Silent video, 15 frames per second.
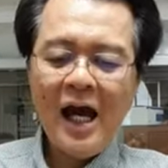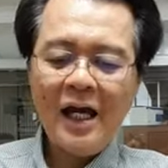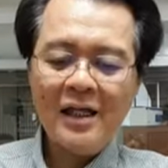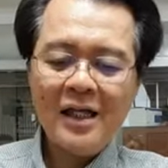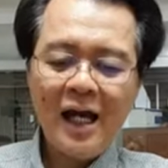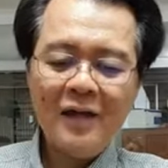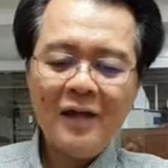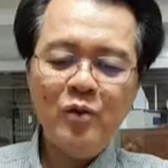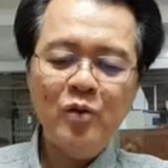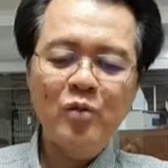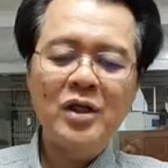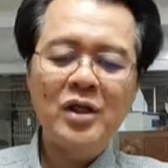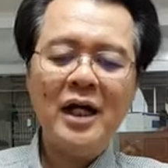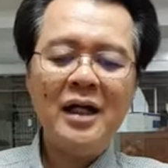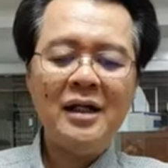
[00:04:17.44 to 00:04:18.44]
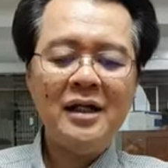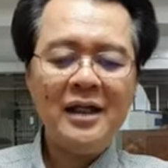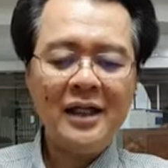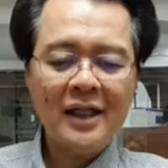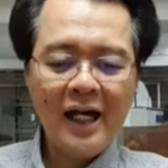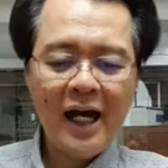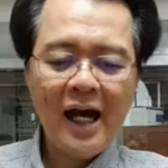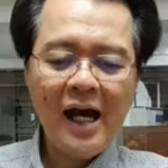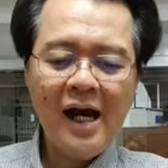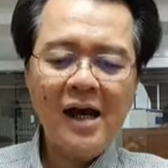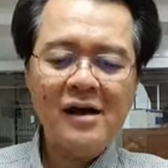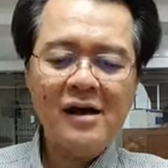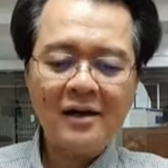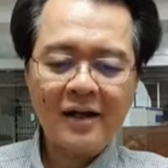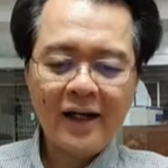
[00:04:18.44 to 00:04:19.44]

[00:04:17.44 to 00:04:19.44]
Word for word: Hayaan mo muna higa,